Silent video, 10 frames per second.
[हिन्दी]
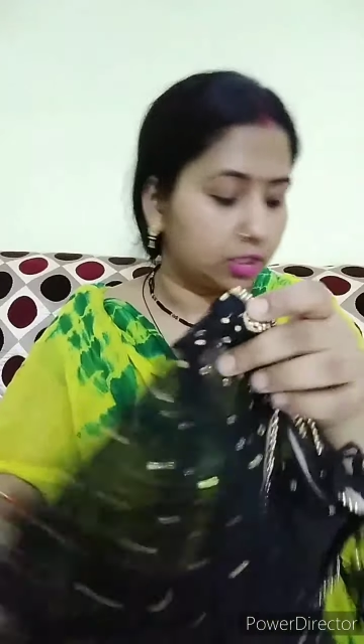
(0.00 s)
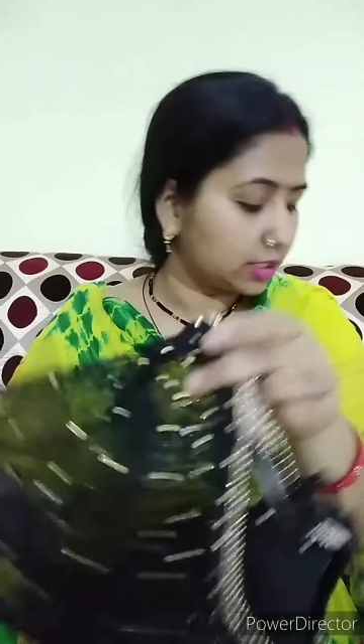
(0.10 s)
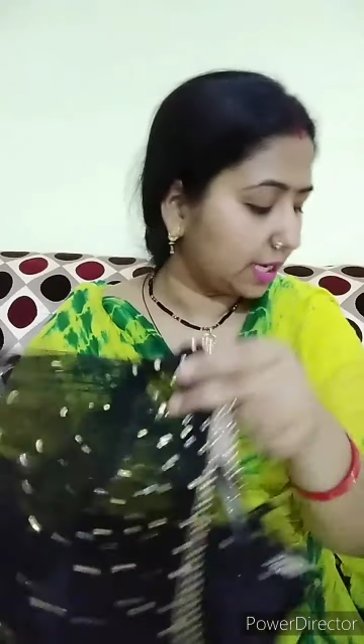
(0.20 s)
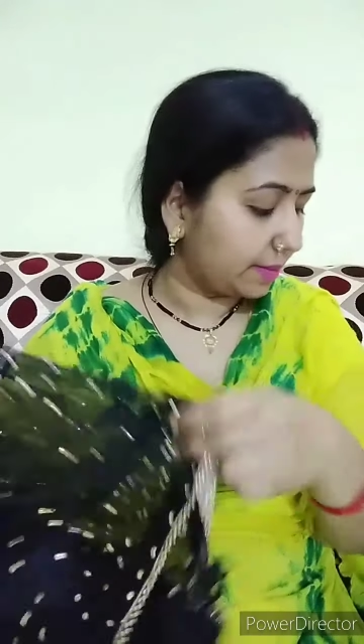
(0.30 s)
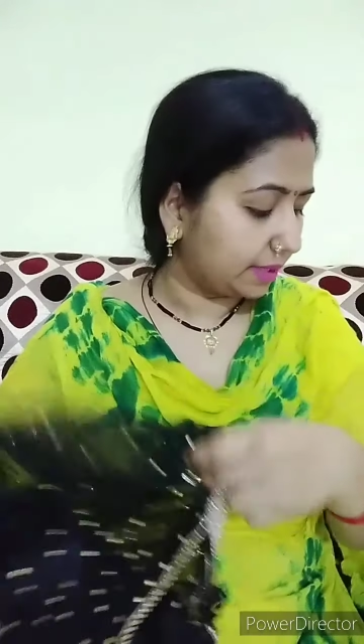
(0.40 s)

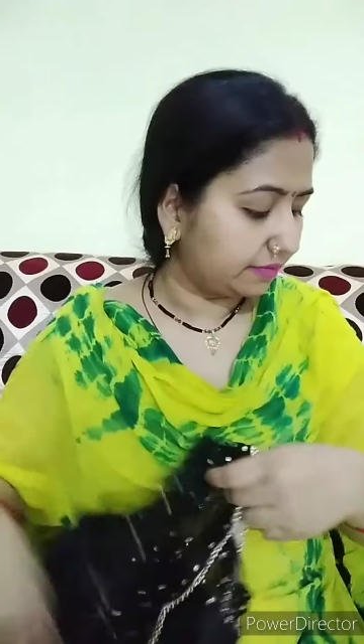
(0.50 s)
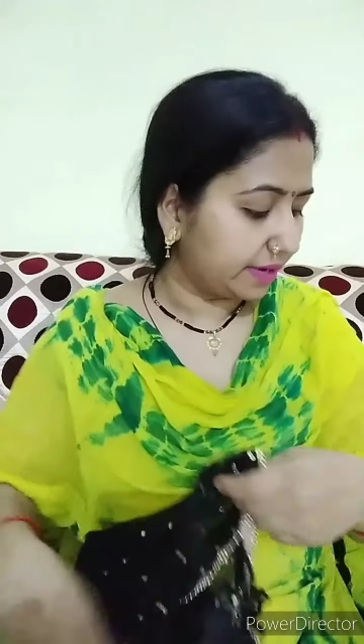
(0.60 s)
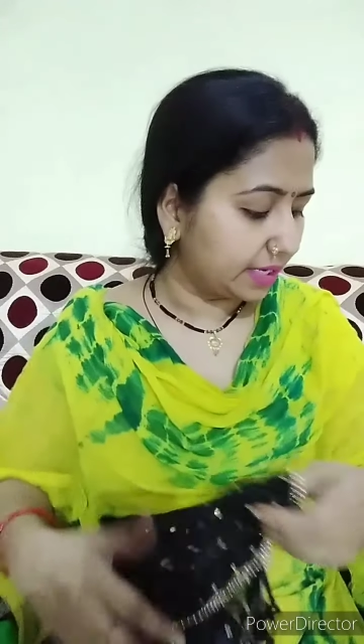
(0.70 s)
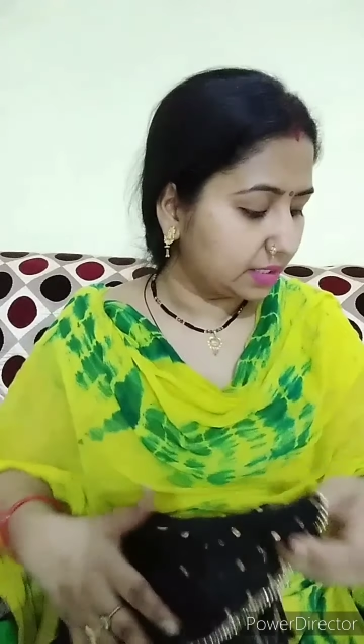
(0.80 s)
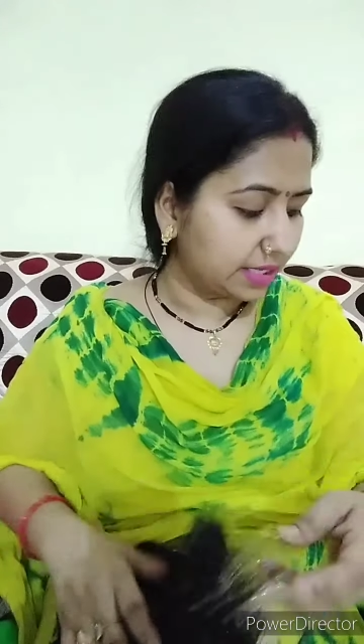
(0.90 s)
इसके बाद
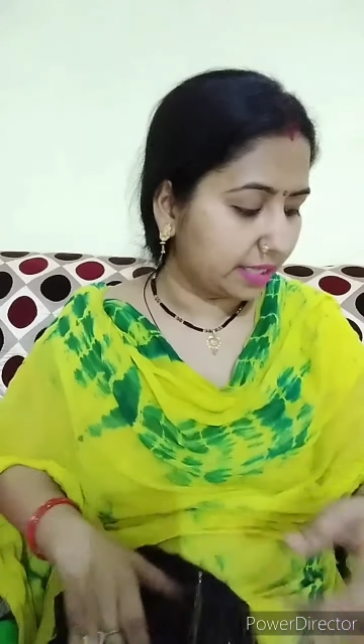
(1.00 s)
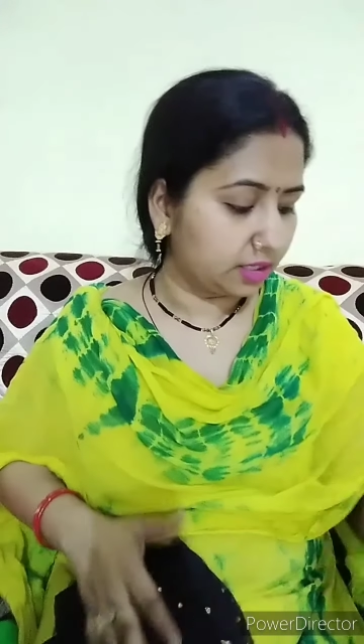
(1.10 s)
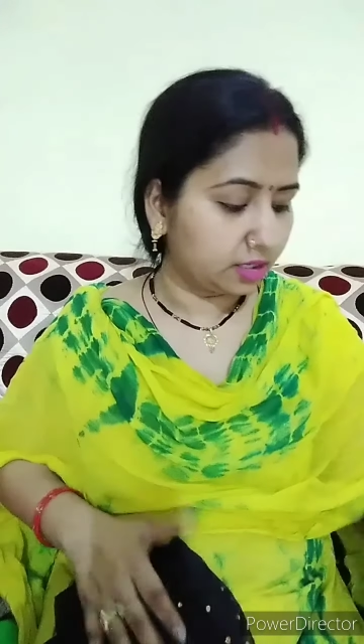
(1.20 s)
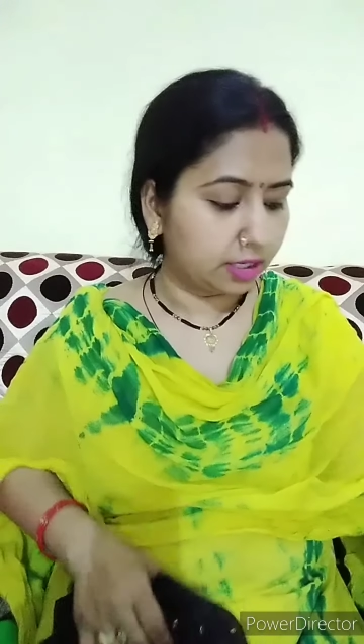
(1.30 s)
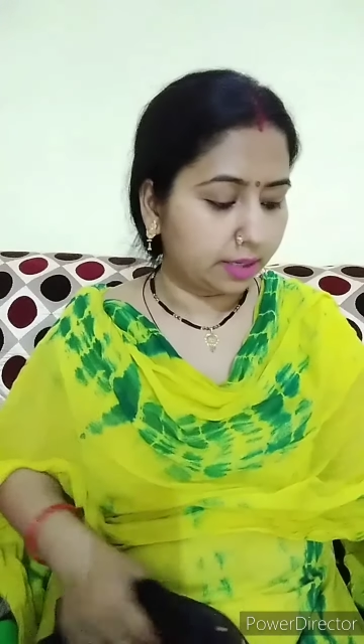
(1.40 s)
फ्रेंड्स ये
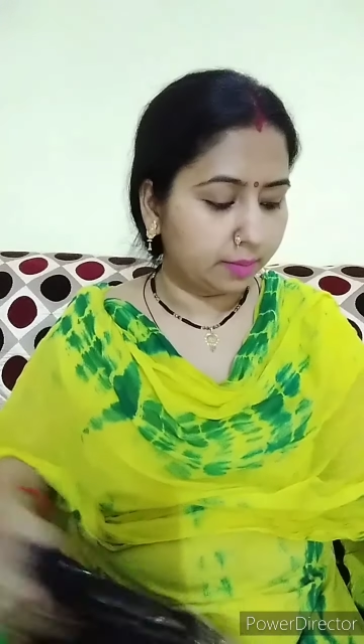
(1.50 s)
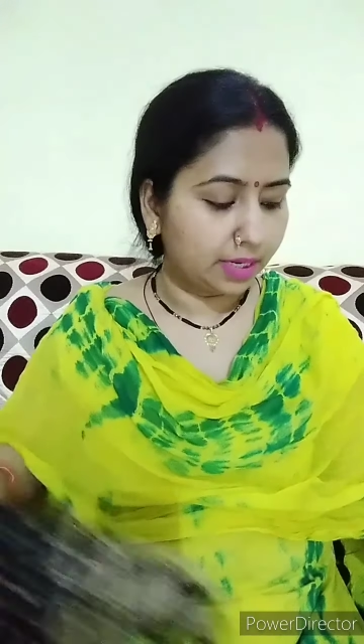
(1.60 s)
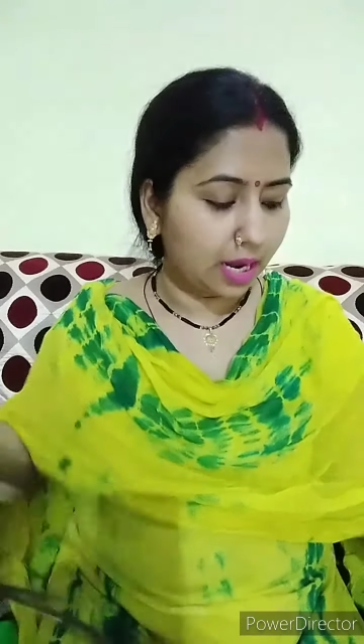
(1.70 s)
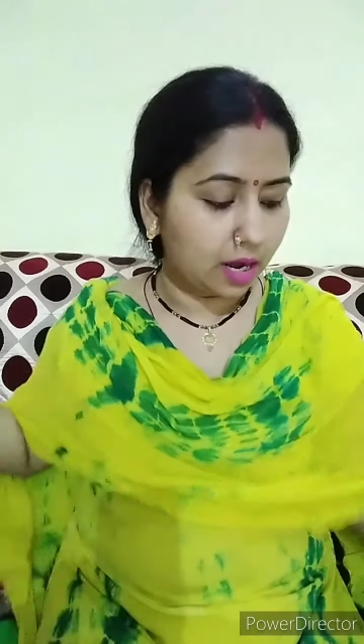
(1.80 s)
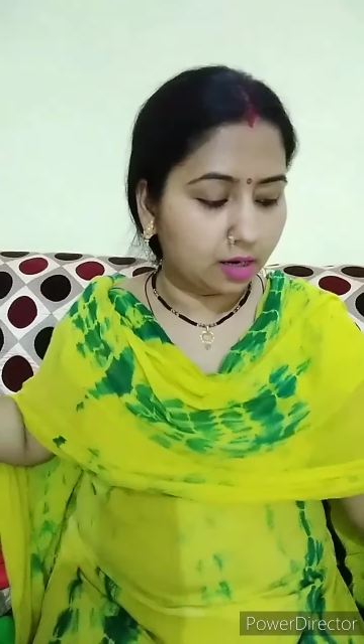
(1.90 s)
देखिए
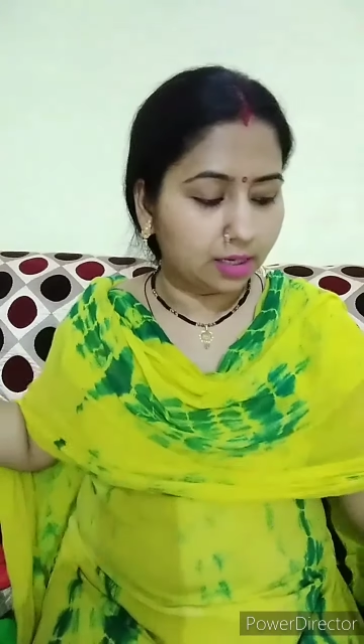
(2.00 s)
मेरा